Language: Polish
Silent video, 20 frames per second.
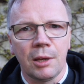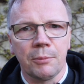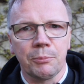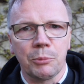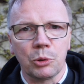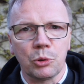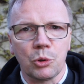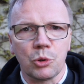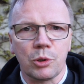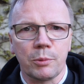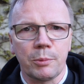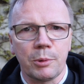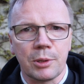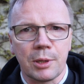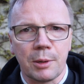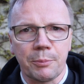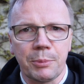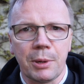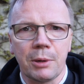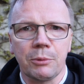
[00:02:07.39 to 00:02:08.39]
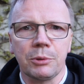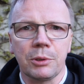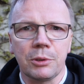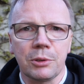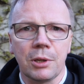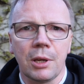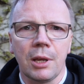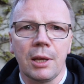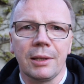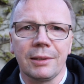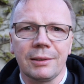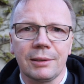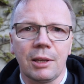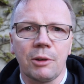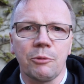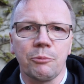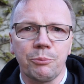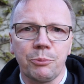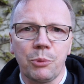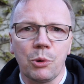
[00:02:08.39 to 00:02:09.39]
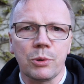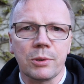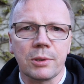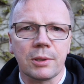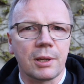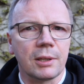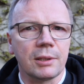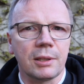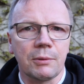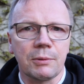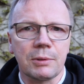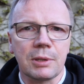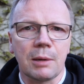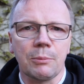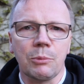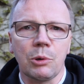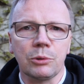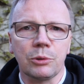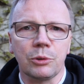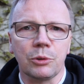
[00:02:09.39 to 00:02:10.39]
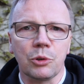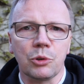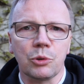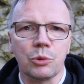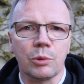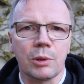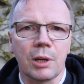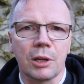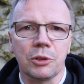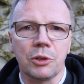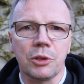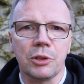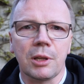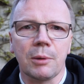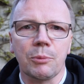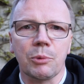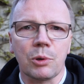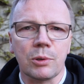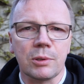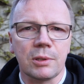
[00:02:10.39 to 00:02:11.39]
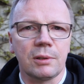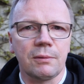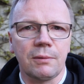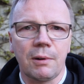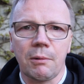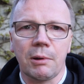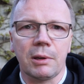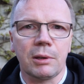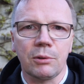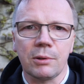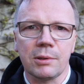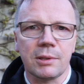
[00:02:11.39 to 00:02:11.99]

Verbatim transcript: po to, żeby zapełnić tę pustkę, tę samotność, która gdzieś tam rozrywała jego